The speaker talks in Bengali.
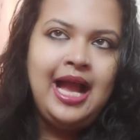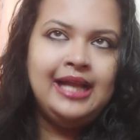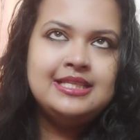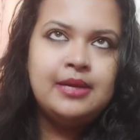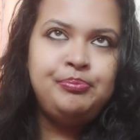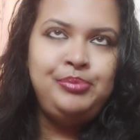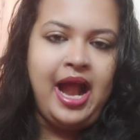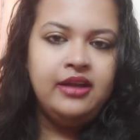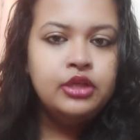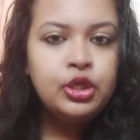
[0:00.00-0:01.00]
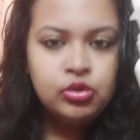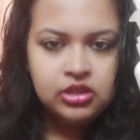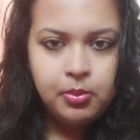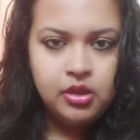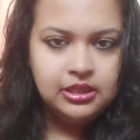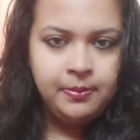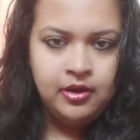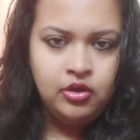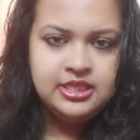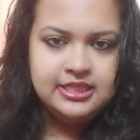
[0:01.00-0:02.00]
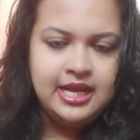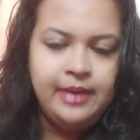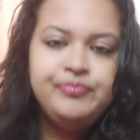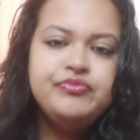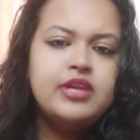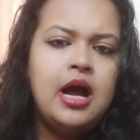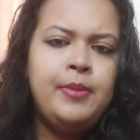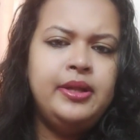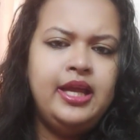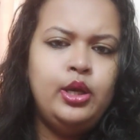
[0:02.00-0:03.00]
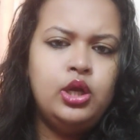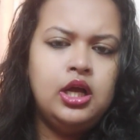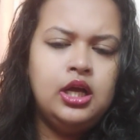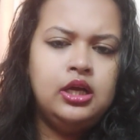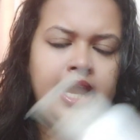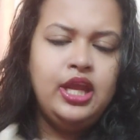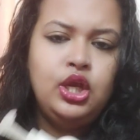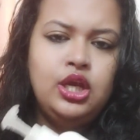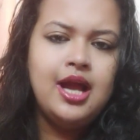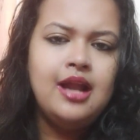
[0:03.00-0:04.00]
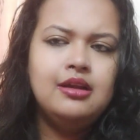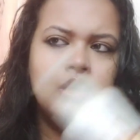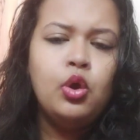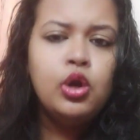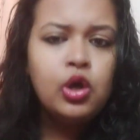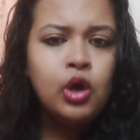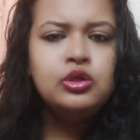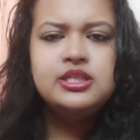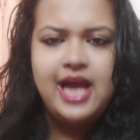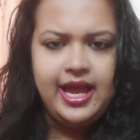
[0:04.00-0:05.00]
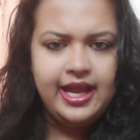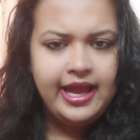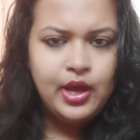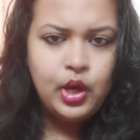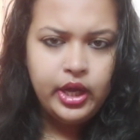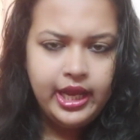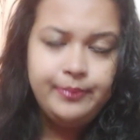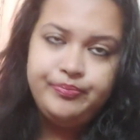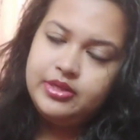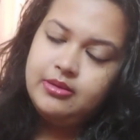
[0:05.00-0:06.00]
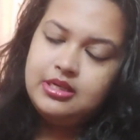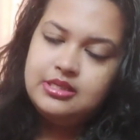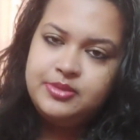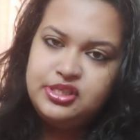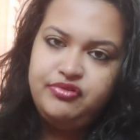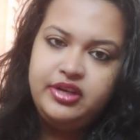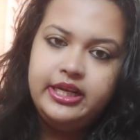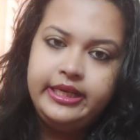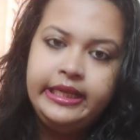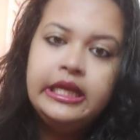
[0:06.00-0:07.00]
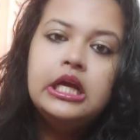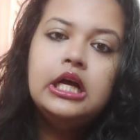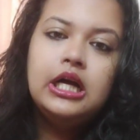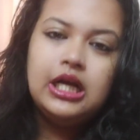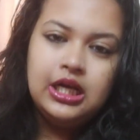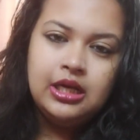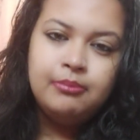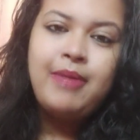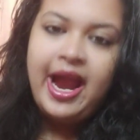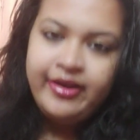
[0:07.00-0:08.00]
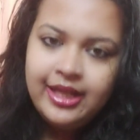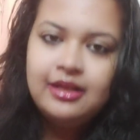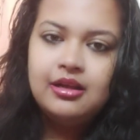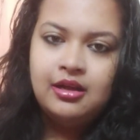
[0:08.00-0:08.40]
একটা প্ল্যান্ট রুট বলতে পারো যেটা আমাদের এশিয়ার কোনো কোনো জায়গায় হয় স্পেসিফিক্যালি বাইরের